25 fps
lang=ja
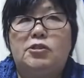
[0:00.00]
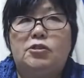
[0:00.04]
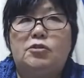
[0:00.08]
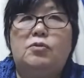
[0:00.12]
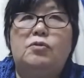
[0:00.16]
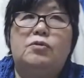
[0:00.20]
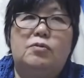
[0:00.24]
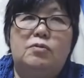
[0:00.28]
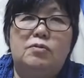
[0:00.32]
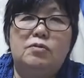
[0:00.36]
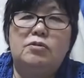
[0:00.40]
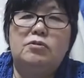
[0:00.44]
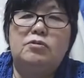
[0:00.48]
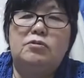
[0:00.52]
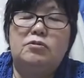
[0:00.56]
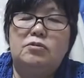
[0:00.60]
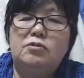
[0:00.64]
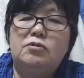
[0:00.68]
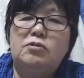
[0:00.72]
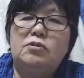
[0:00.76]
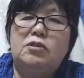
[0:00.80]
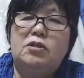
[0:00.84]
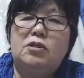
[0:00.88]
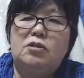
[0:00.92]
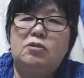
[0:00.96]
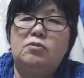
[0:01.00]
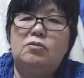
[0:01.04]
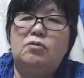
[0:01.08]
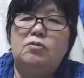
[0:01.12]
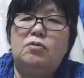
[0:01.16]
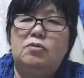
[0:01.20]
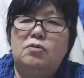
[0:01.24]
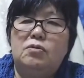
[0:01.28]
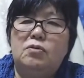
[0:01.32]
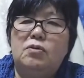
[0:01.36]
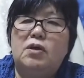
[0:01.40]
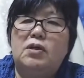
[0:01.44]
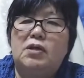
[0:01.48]
をするっていうことが
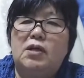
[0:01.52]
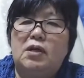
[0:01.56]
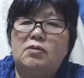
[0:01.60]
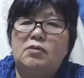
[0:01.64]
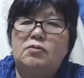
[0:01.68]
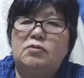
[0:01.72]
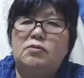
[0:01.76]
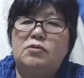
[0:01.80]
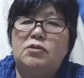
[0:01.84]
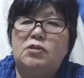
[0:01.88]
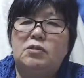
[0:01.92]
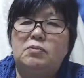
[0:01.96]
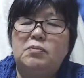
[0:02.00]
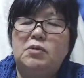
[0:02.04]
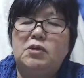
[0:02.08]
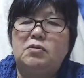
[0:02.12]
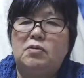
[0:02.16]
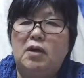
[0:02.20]
楽しみぐらいか